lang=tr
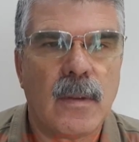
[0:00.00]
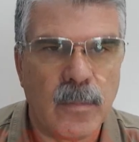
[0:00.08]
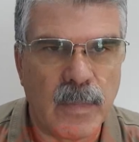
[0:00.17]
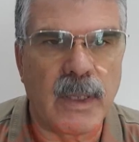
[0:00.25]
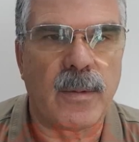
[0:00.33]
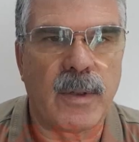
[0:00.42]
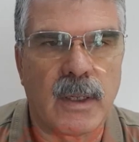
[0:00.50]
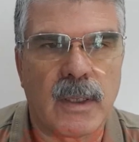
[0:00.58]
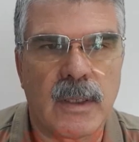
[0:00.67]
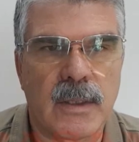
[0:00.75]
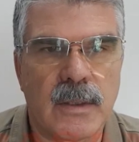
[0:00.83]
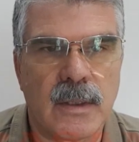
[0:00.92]
Merhaba
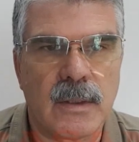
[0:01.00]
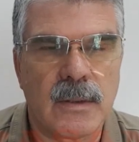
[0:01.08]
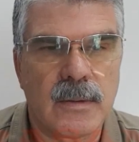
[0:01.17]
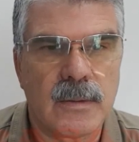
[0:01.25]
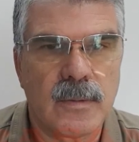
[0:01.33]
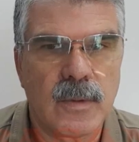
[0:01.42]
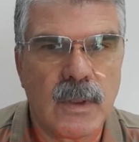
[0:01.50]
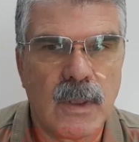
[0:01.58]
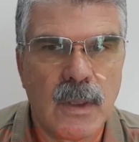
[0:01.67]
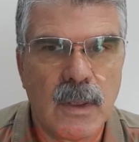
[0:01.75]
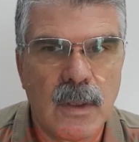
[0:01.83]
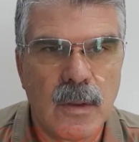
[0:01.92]
arkadaşlar.
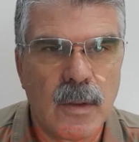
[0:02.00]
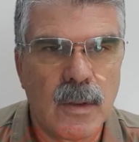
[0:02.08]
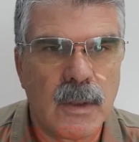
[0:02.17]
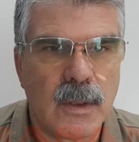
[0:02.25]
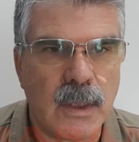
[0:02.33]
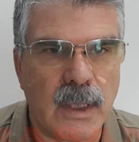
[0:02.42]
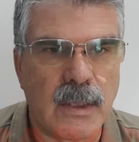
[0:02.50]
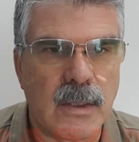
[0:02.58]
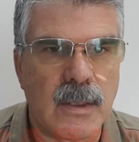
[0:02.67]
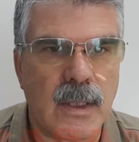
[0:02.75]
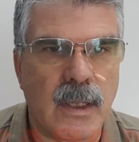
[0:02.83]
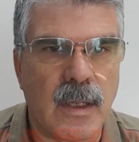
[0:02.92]
Yine
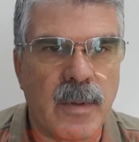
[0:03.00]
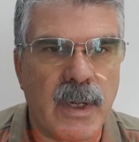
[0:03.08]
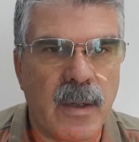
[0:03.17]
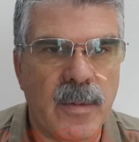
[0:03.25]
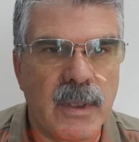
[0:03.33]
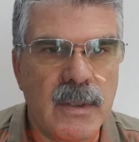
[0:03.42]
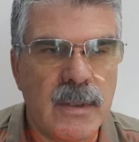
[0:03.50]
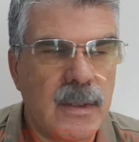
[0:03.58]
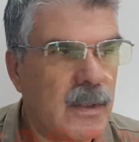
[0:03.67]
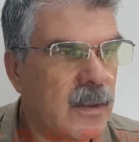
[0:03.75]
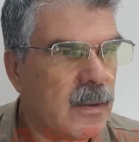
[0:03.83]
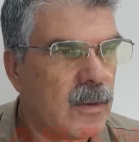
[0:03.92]
sizlerle beraberiz.
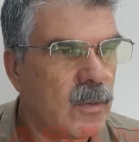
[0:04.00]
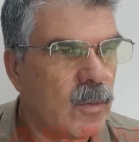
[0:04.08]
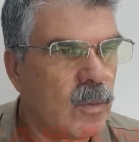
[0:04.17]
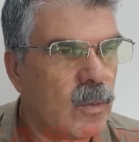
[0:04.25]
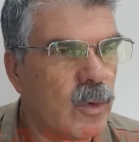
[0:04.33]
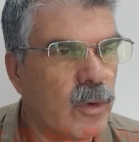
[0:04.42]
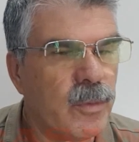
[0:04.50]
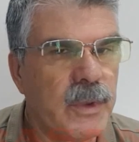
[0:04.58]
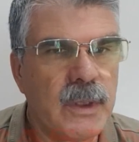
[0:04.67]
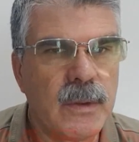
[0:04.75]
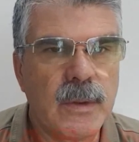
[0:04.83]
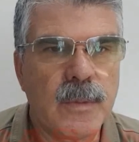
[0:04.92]

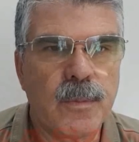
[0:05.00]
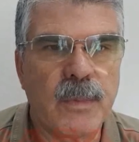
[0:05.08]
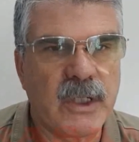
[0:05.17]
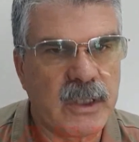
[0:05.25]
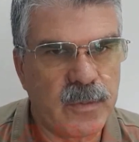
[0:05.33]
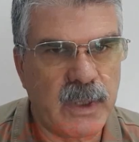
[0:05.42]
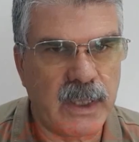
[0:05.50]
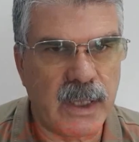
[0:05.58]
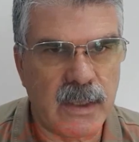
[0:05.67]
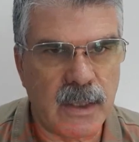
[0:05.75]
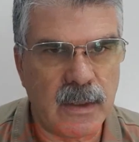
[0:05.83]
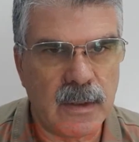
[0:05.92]
Bugün başımdan
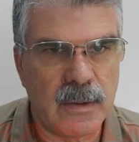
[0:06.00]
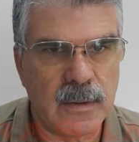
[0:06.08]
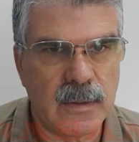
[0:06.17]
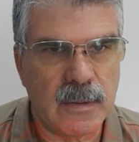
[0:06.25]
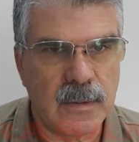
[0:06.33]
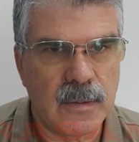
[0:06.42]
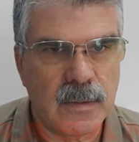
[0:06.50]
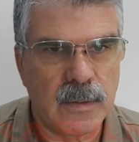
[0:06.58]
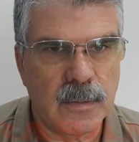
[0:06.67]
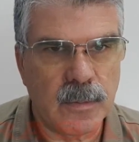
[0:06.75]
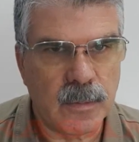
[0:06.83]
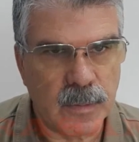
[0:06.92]
geçen
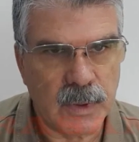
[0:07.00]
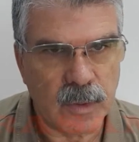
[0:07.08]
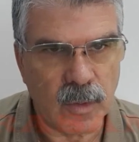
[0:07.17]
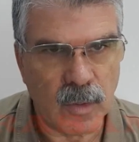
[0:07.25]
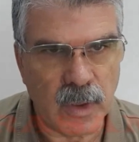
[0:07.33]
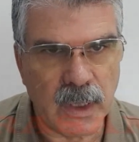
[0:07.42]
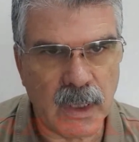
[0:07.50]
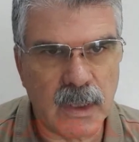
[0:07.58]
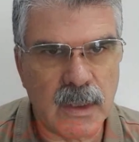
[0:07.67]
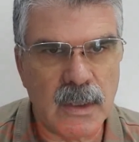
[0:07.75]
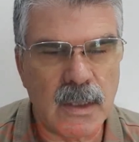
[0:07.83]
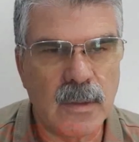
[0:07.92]
bir olayı
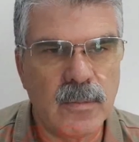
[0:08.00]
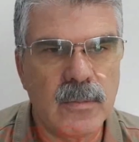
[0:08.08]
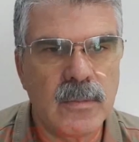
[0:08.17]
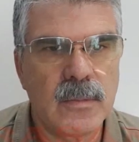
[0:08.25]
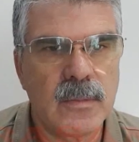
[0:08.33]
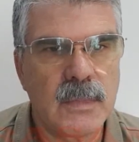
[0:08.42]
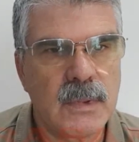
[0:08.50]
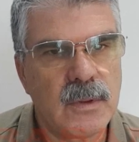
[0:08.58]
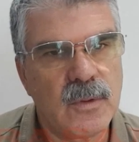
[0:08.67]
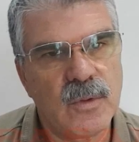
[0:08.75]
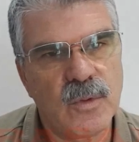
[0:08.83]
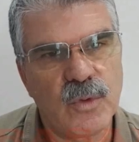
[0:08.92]
anlatacağım.
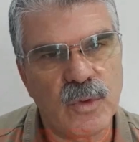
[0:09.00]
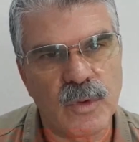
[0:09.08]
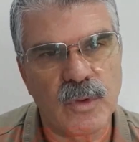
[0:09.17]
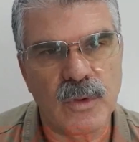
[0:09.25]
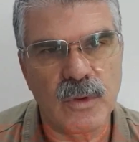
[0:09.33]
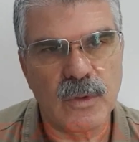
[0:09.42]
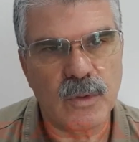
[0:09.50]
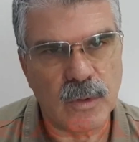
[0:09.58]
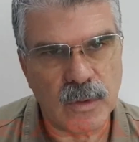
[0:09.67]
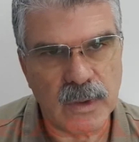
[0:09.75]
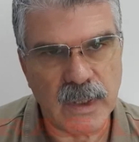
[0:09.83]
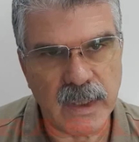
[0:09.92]
Çünkü
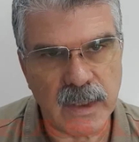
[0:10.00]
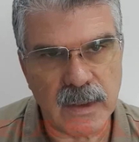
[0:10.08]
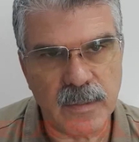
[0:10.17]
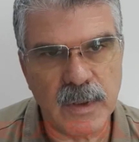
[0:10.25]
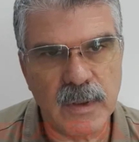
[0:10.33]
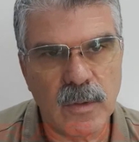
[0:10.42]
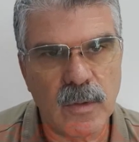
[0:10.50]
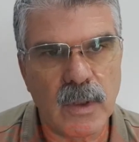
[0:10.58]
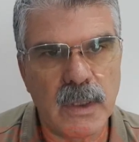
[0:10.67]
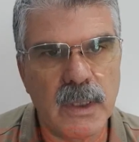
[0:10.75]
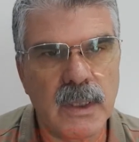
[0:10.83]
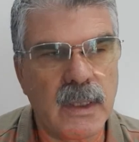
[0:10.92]
çok değerli bir
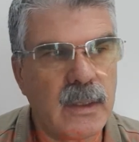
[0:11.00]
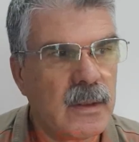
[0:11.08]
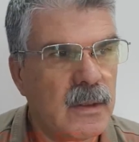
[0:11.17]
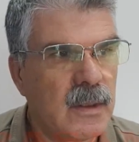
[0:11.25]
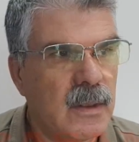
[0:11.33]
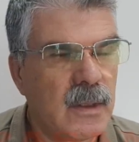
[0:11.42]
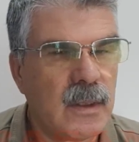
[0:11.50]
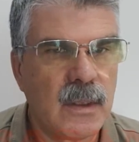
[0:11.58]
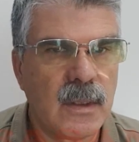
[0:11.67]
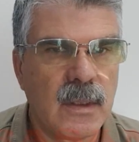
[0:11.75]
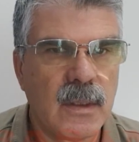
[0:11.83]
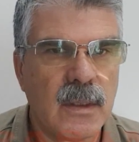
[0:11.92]
olay yine.
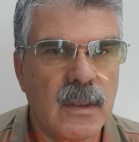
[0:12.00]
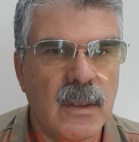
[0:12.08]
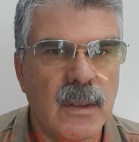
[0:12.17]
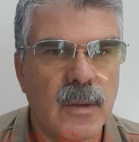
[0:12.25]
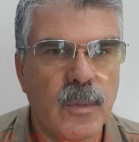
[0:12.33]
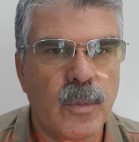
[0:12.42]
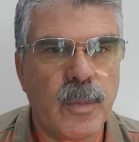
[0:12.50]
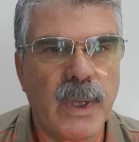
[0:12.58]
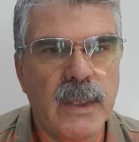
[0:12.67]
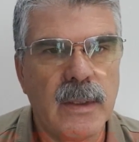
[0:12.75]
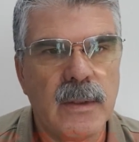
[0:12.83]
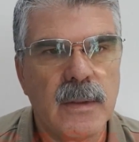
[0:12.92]

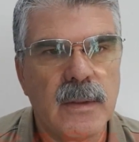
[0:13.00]
Ben